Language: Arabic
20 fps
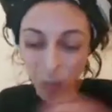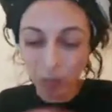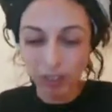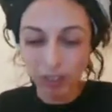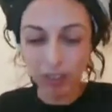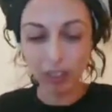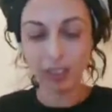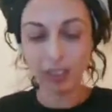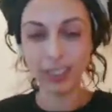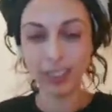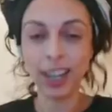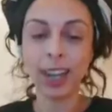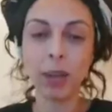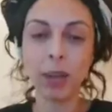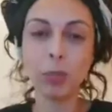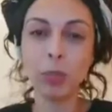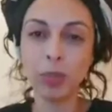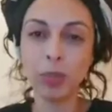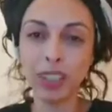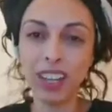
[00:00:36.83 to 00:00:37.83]

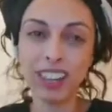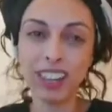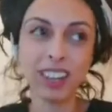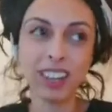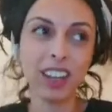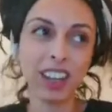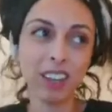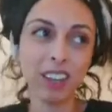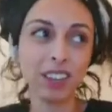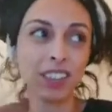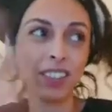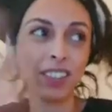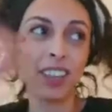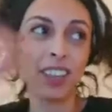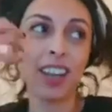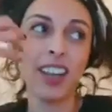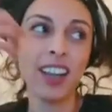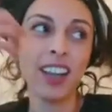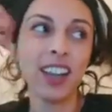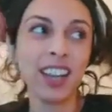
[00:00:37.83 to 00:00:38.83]
كتناضل من أجل
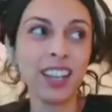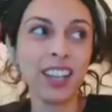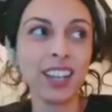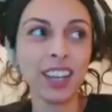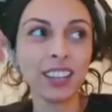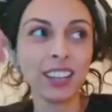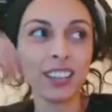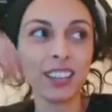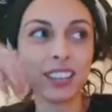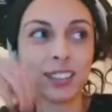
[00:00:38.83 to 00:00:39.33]
تحري الخبر